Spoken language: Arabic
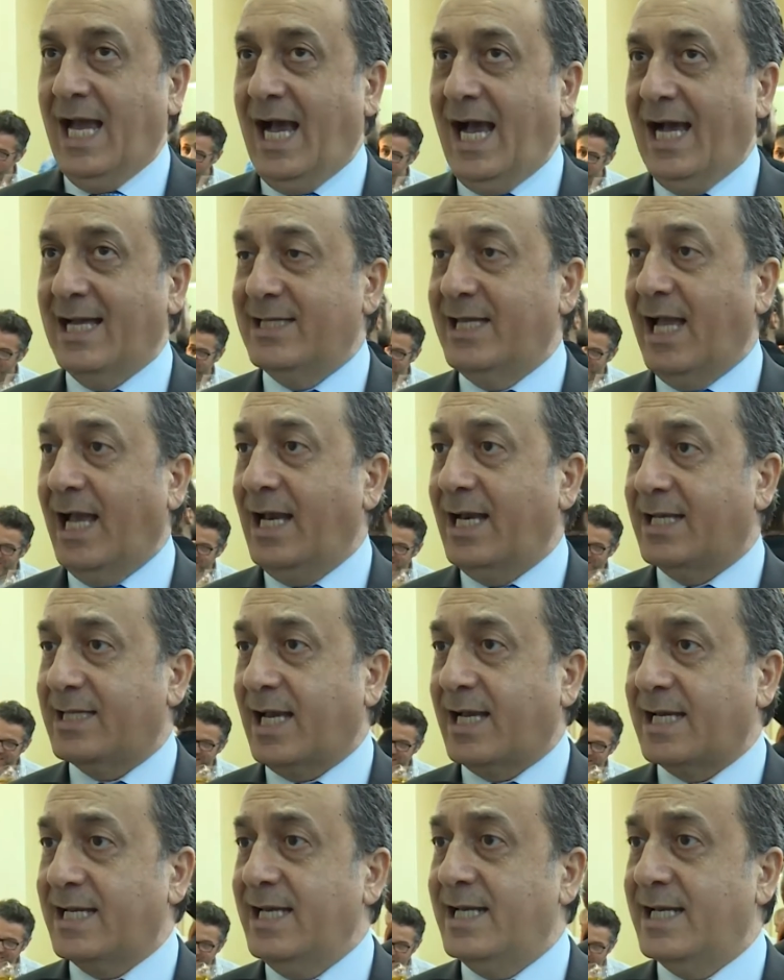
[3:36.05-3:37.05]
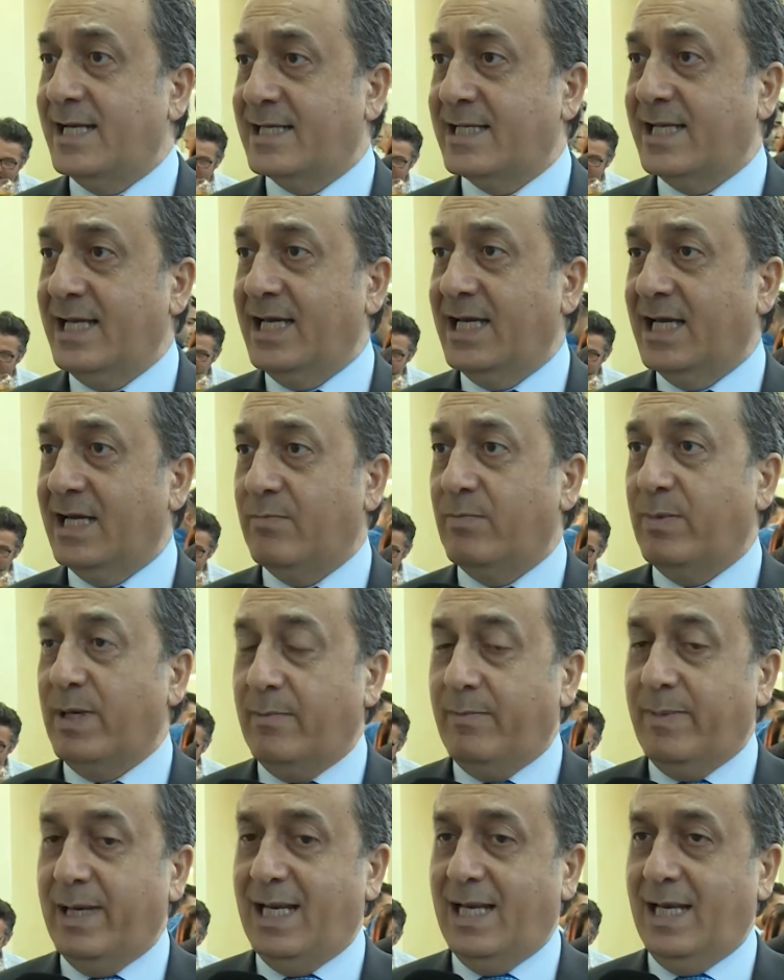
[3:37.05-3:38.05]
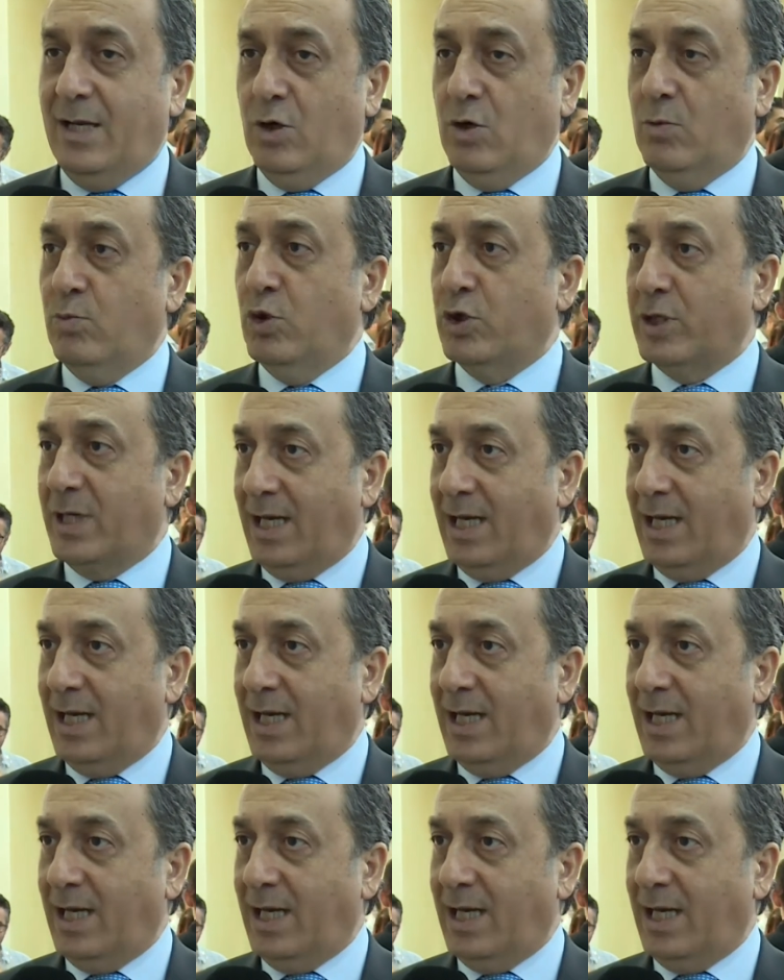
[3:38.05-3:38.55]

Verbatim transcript: ادى الى تغيير كثير بالامور